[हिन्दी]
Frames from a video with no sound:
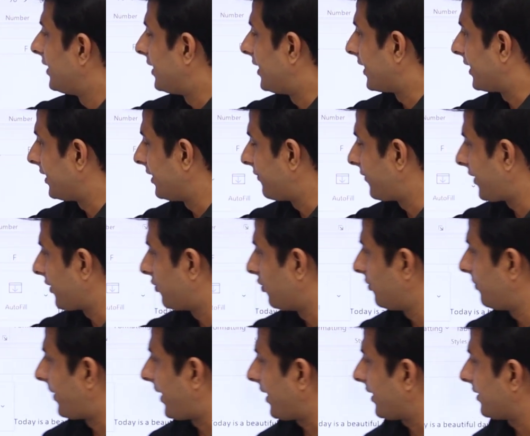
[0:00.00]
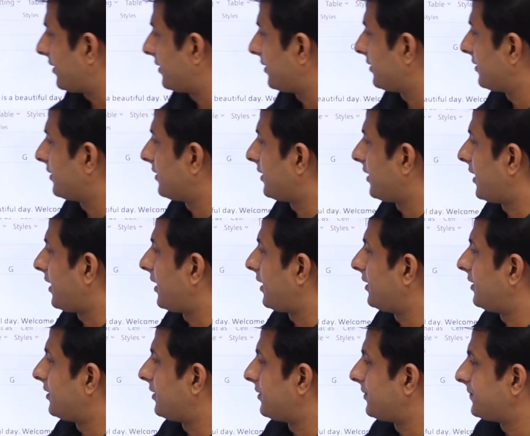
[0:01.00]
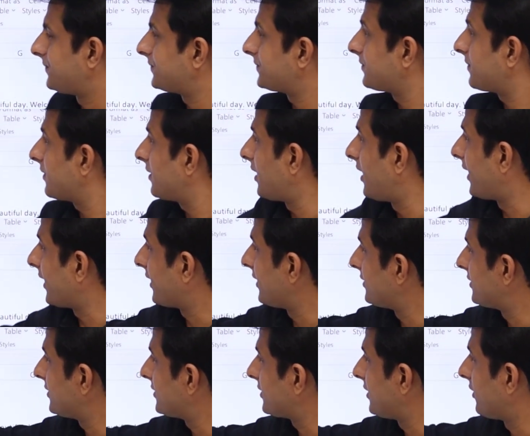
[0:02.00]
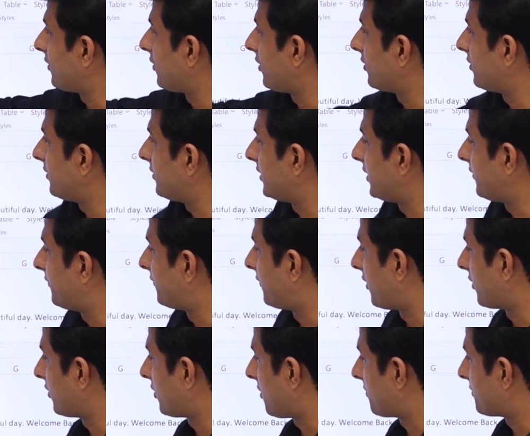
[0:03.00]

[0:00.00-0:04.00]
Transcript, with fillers: लेकिन इफ़ आई गो बैक एंड आई कैन जस्ट क्लिक ऑन द फॉन्ट